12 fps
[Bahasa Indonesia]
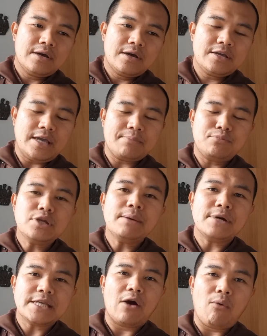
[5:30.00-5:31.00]
yang punya
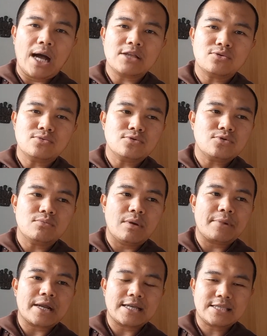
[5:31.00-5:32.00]
banyak waktu untuk
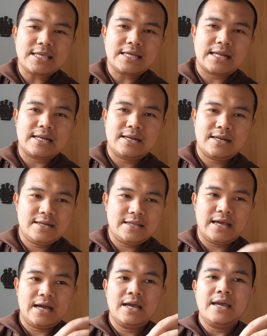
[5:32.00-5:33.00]
memerhatikan
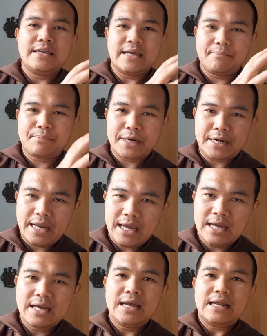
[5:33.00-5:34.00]
yang yang
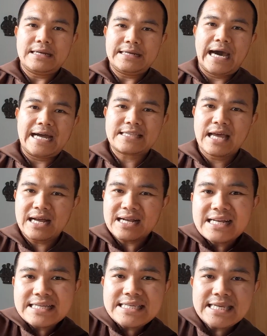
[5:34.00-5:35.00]
pernah
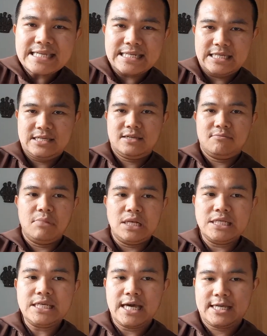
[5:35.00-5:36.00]
datang ke sini
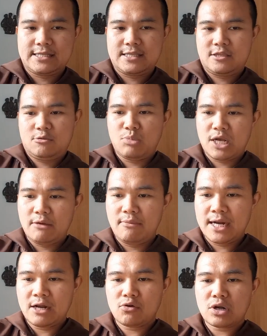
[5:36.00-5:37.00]
melihat
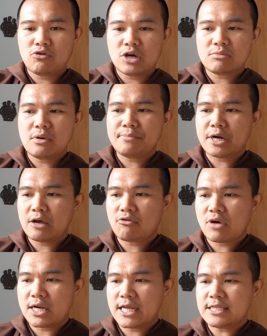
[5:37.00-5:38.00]
bagaimana orang-orang
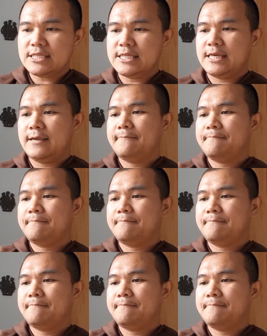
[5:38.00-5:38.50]
memperlakukan anjing.